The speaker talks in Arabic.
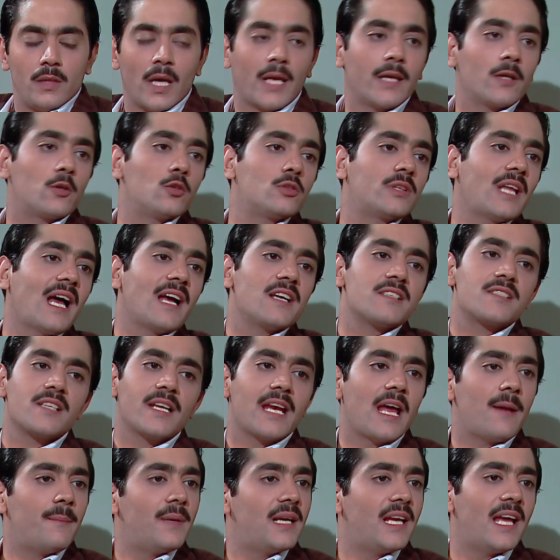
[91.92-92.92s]
كنت عايزنا
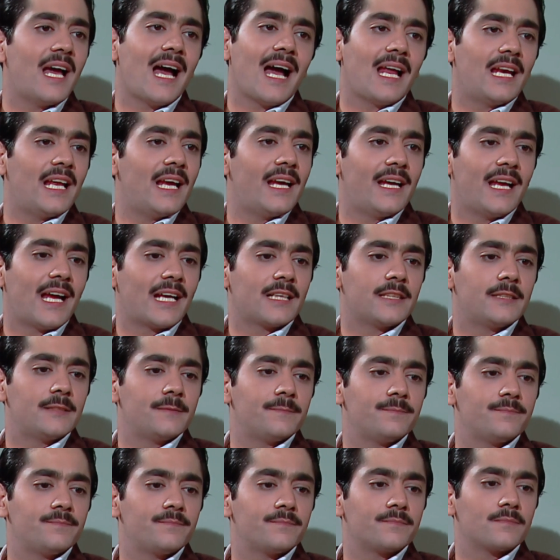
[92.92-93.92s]
نعمل ايه علاء ايه يعني
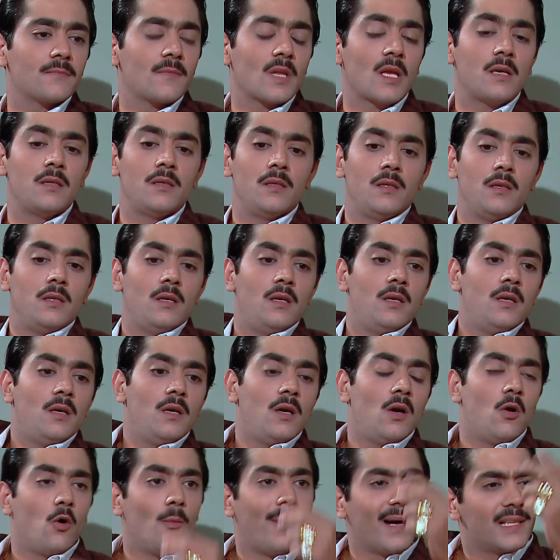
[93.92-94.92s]

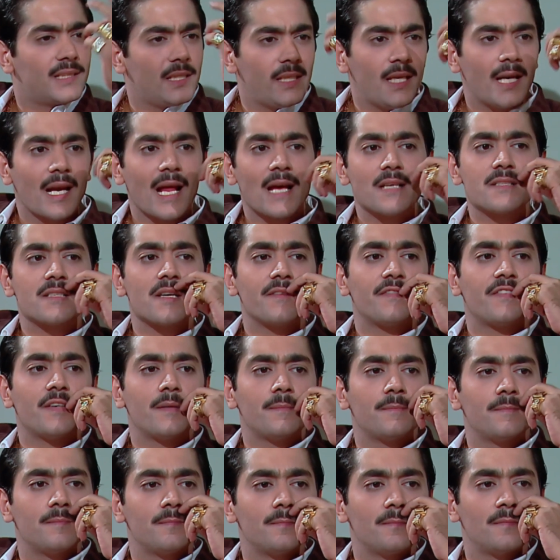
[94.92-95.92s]
وبعدين انا عايز افهم
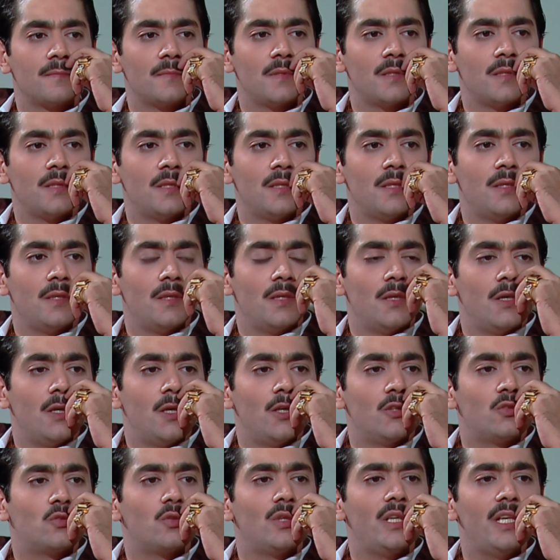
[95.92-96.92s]

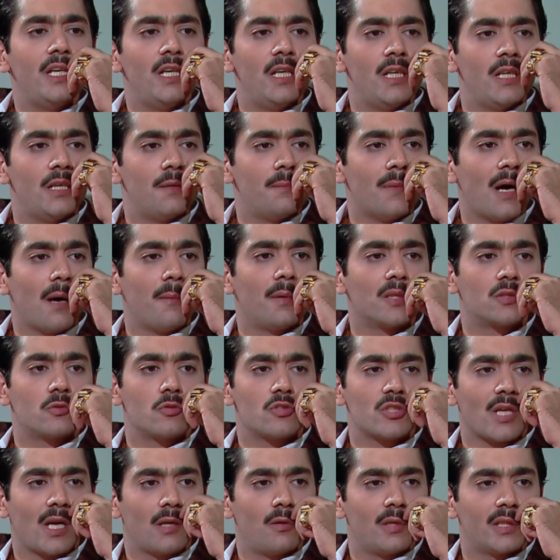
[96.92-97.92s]
انتوا ليه ما قبضتوش
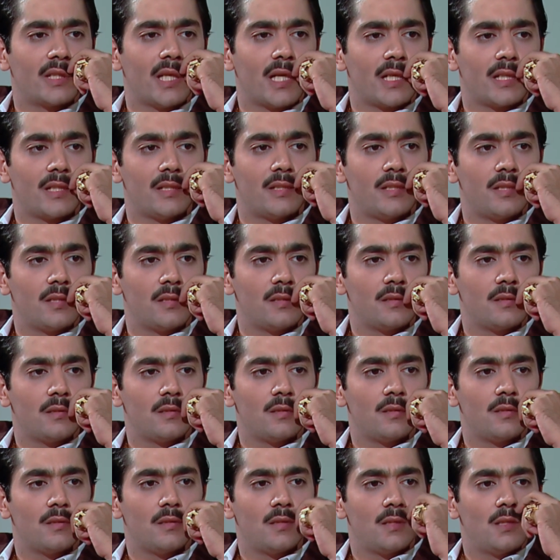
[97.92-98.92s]
على الواد هريدي
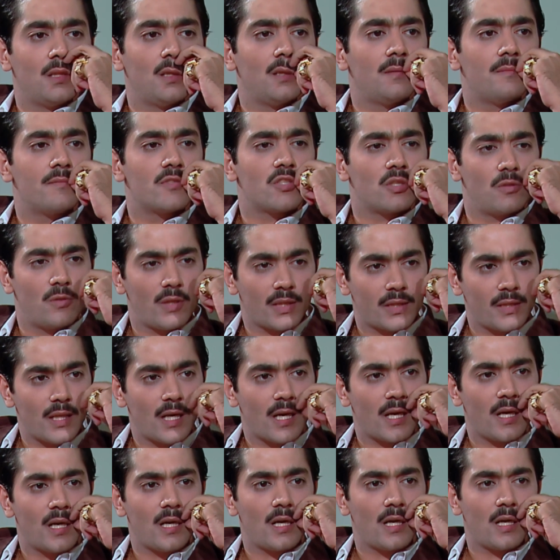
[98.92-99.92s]
مش الواد
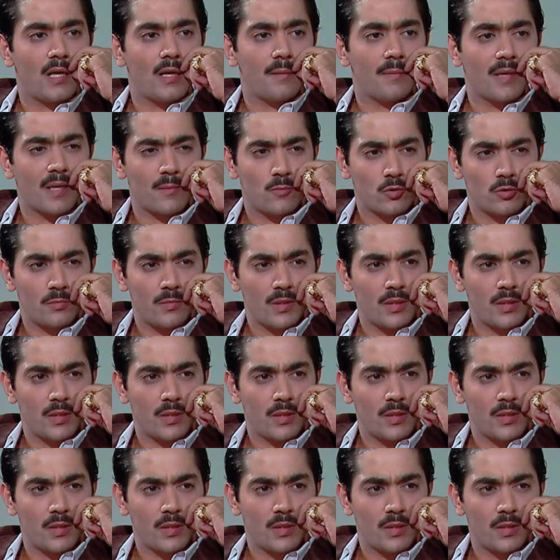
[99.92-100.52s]
ده بقى مدمن